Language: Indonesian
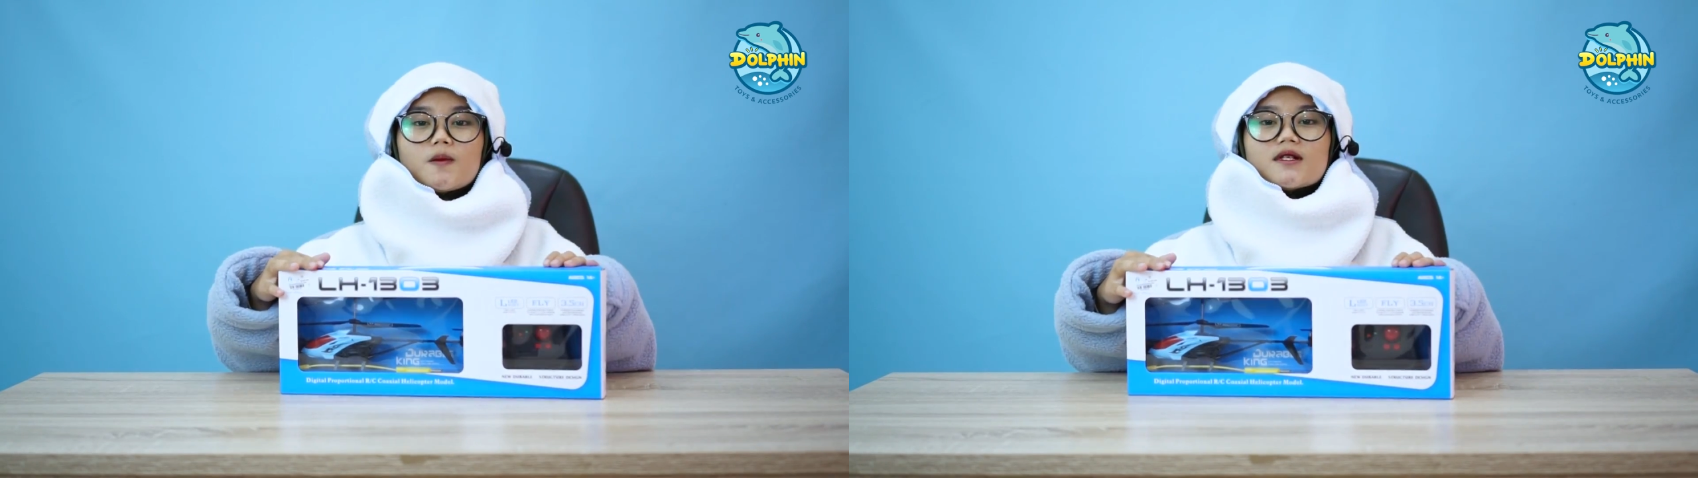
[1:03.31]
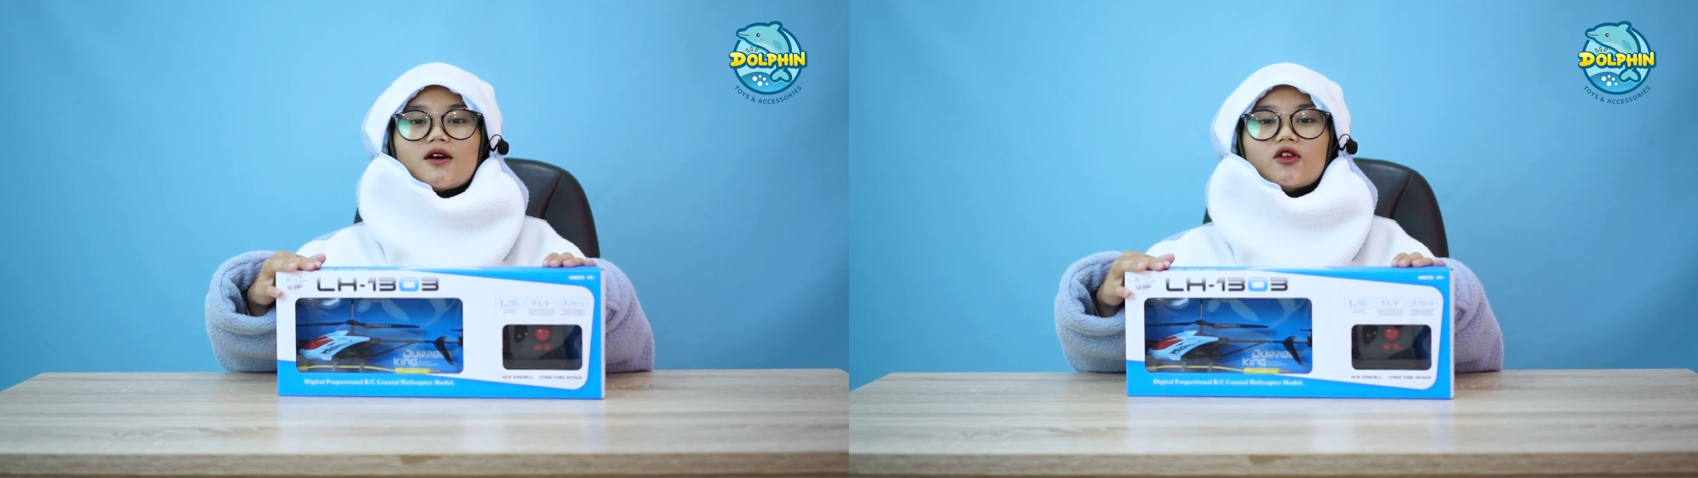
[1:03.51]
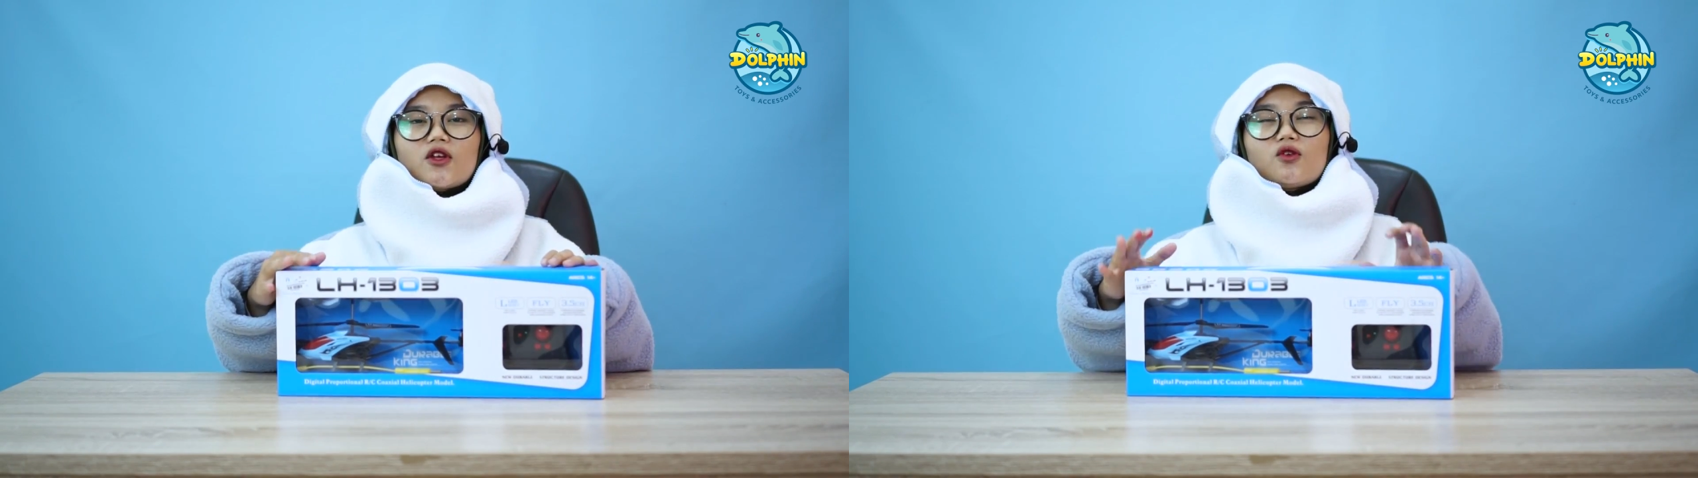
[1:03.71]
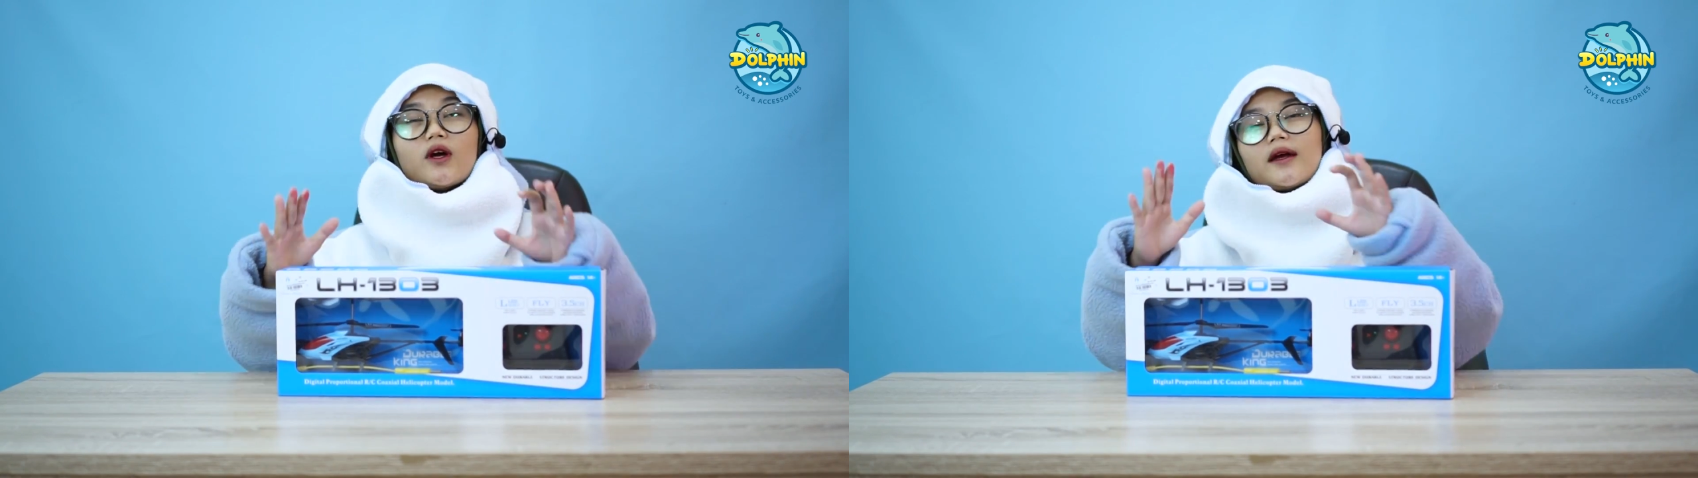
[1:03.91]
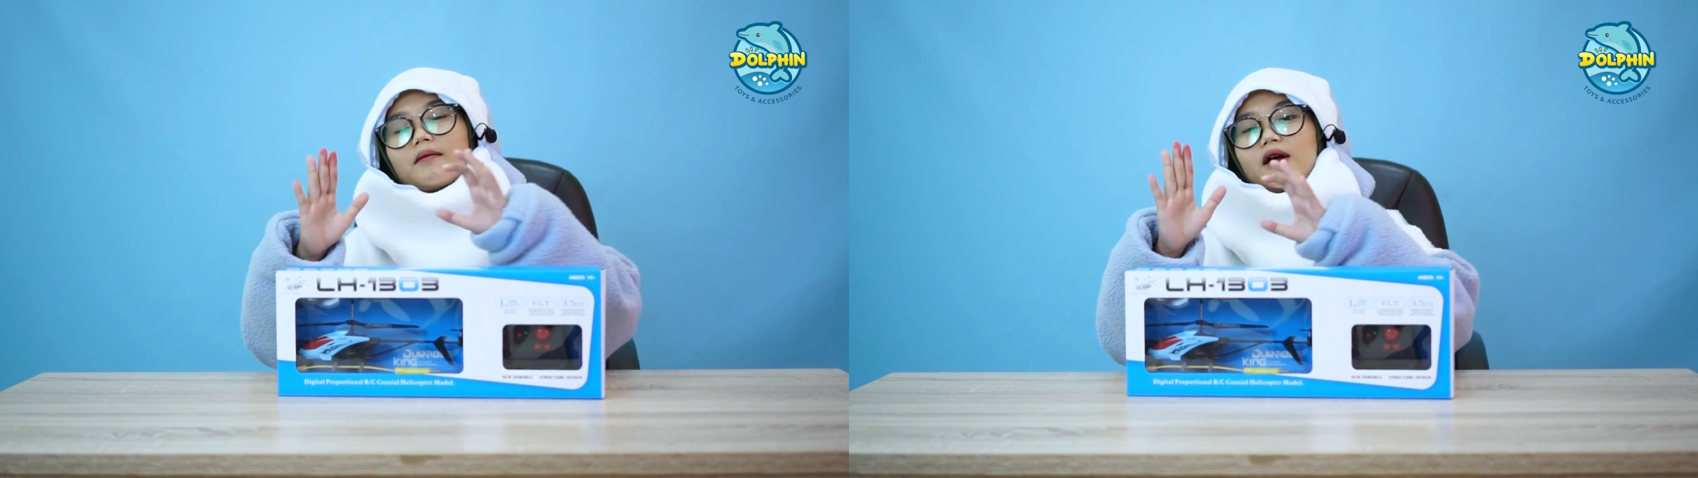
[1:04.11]
pesawatnya
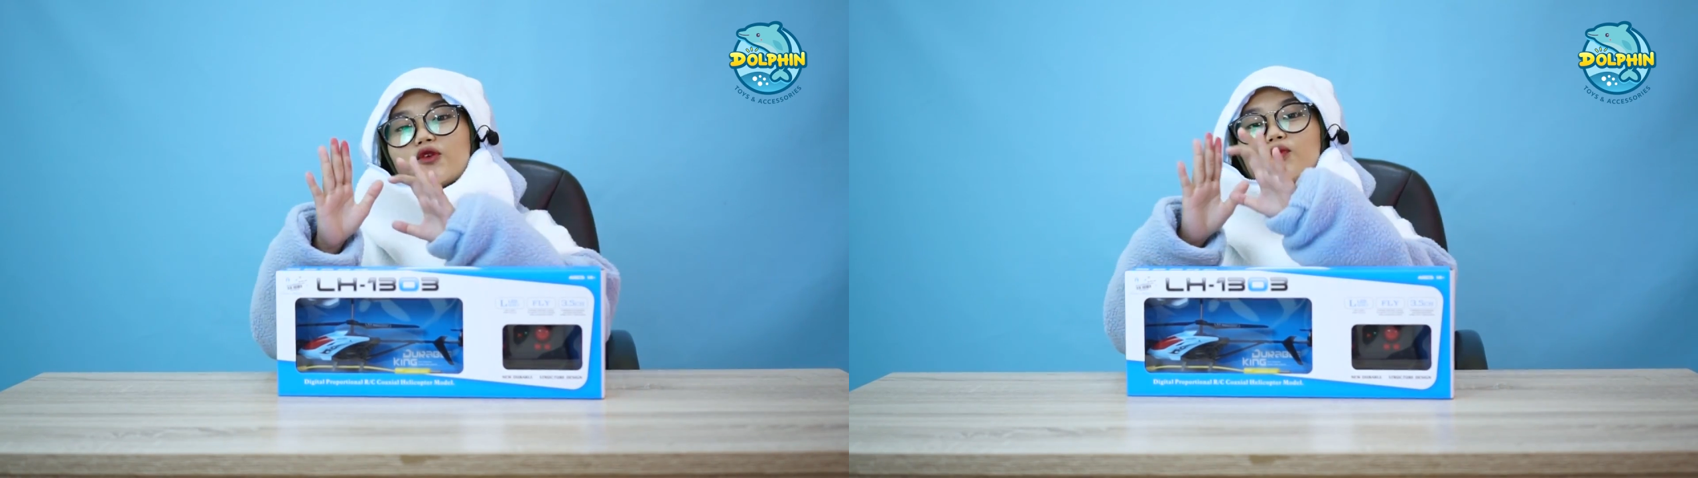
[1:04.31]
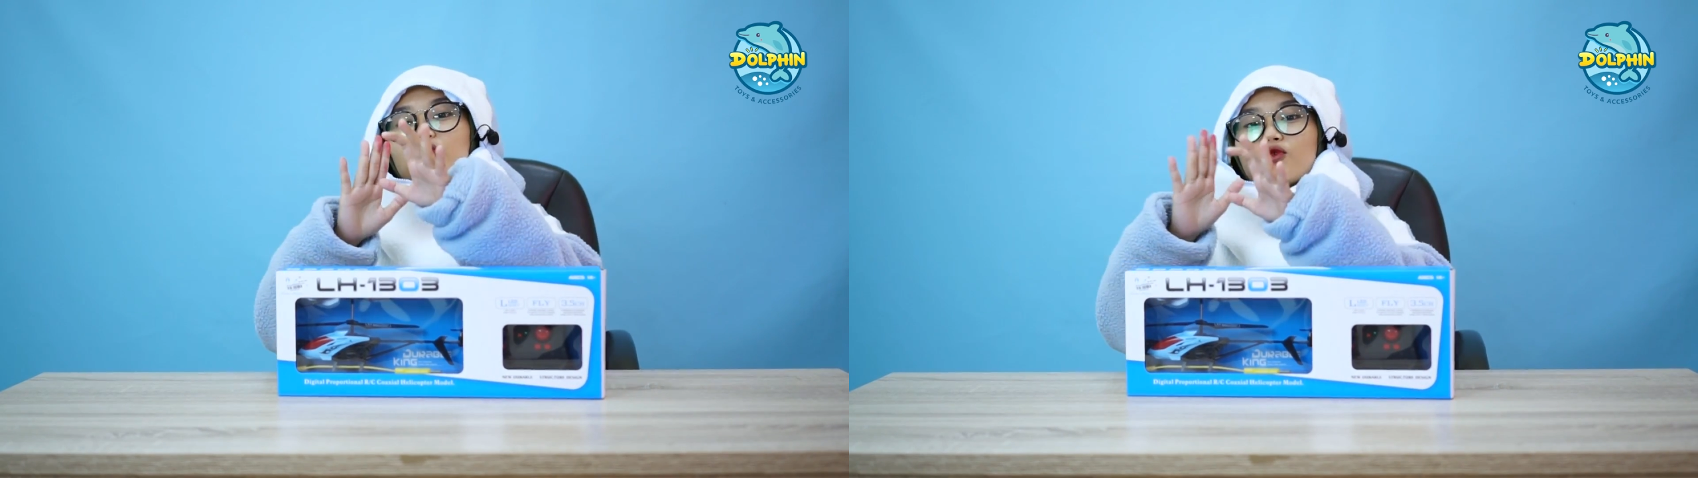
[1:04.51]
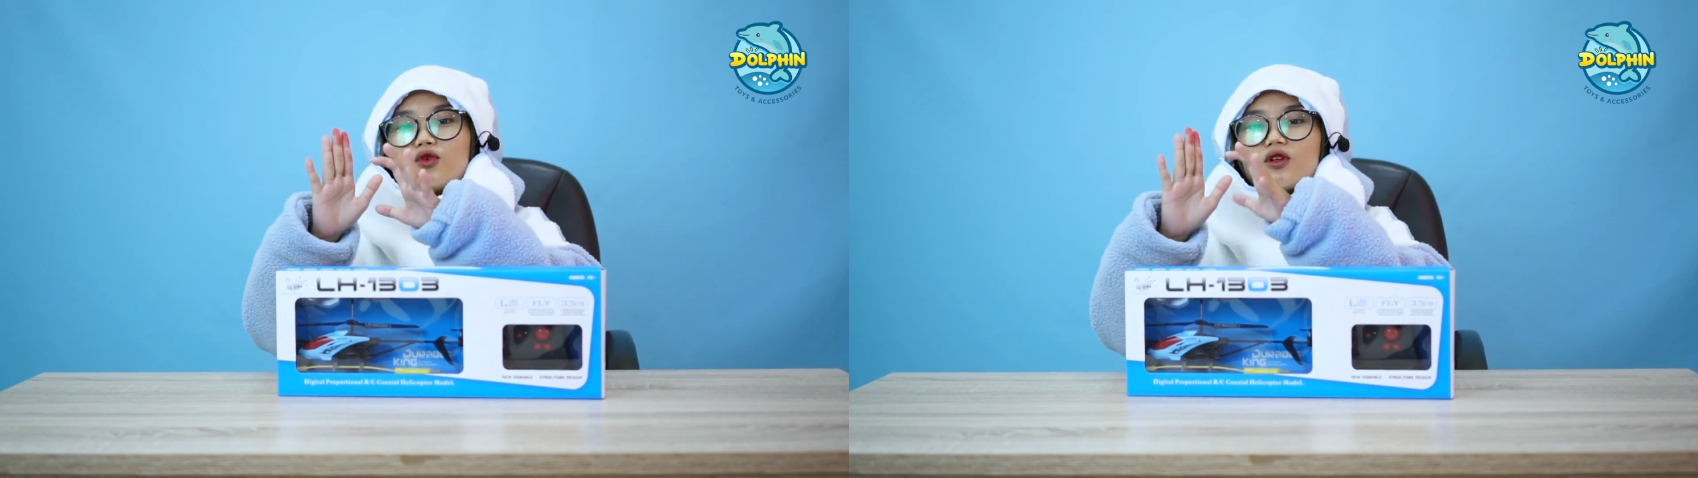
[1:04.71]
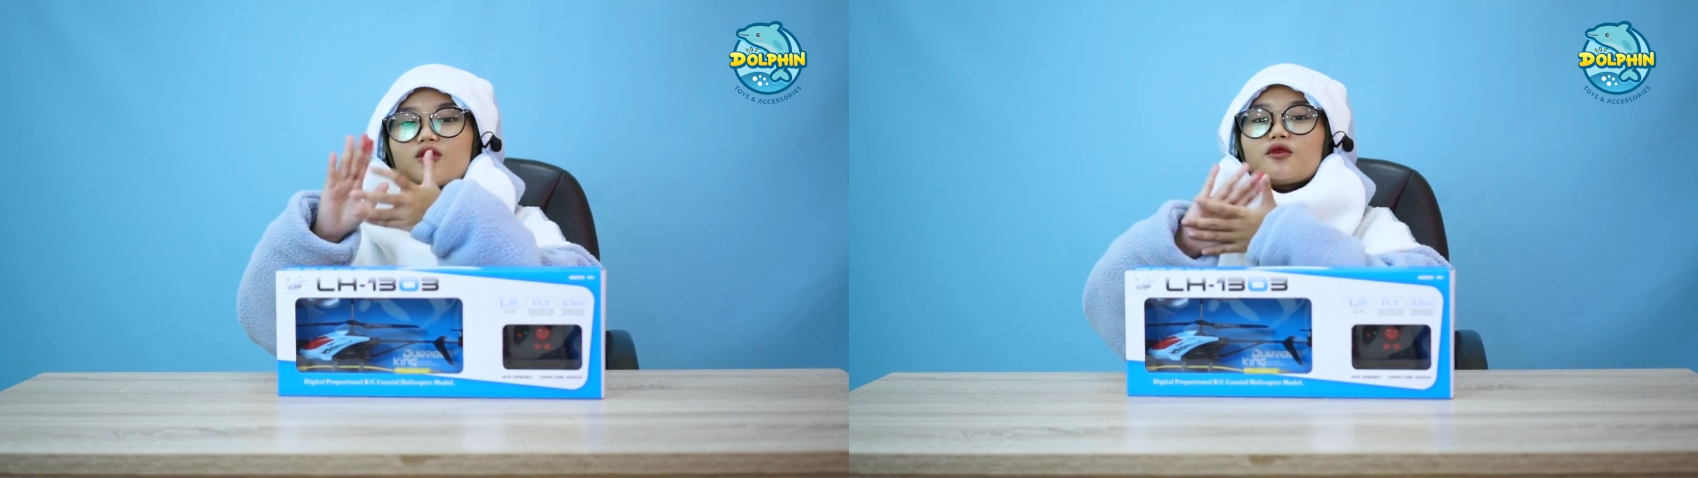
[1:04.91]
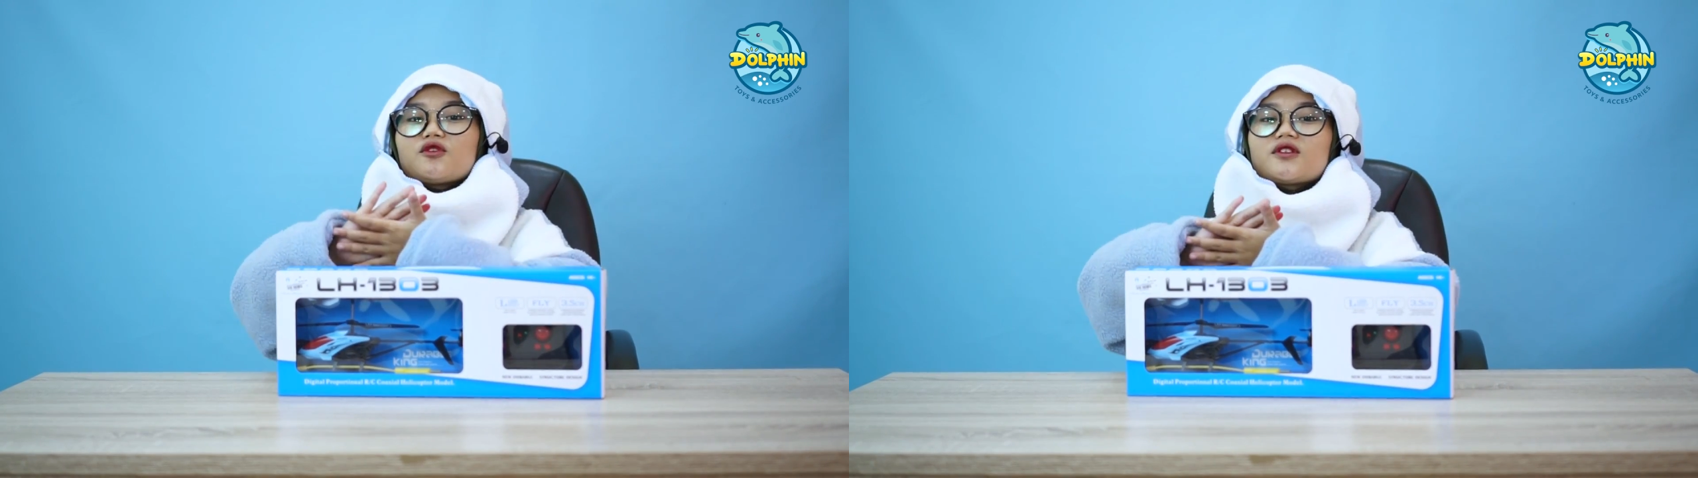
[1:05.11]
tuh kayak maju mundur
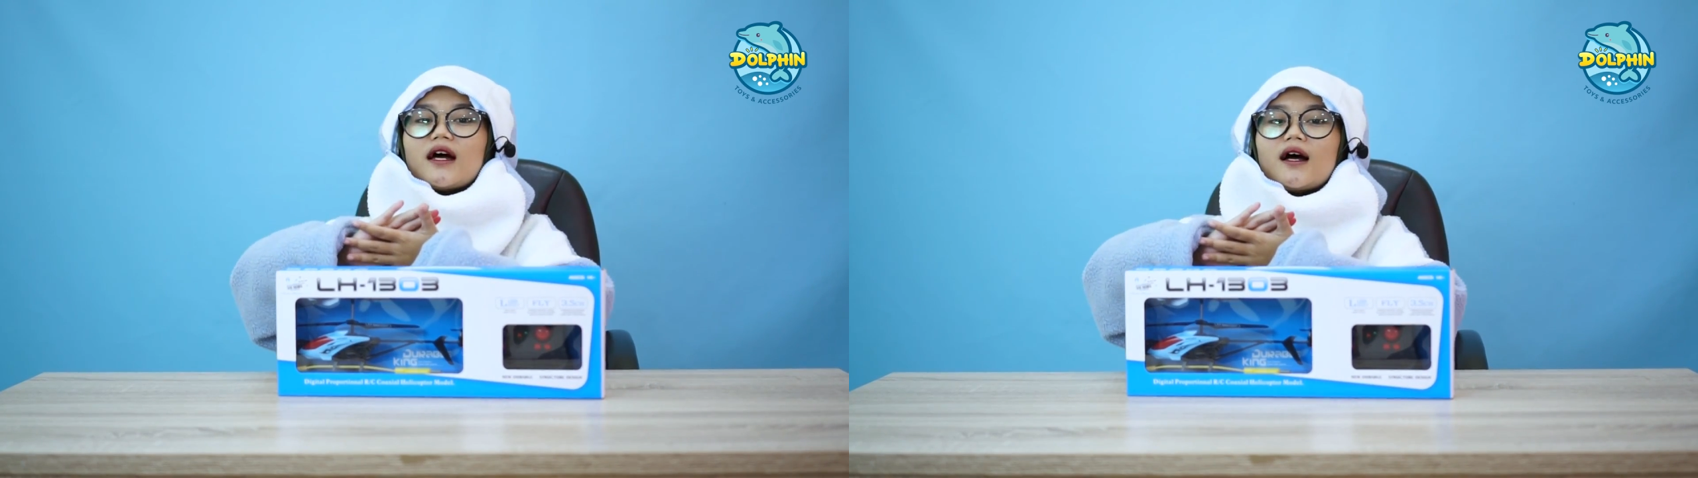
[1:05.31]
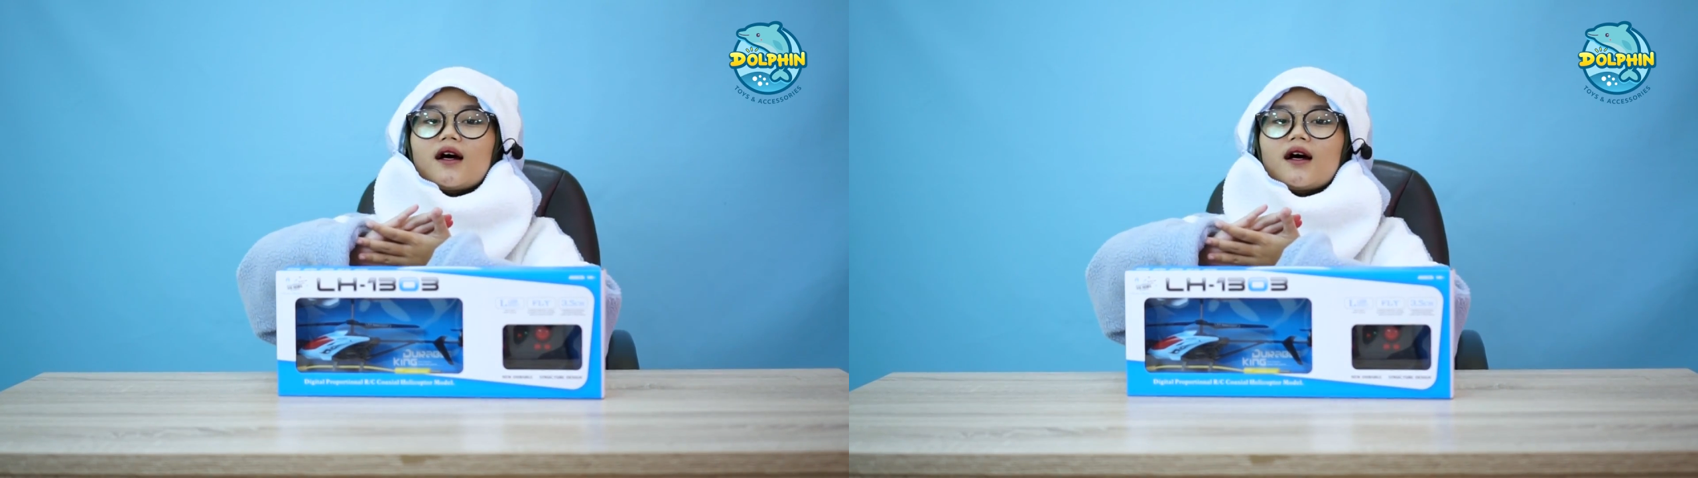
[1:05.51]
terus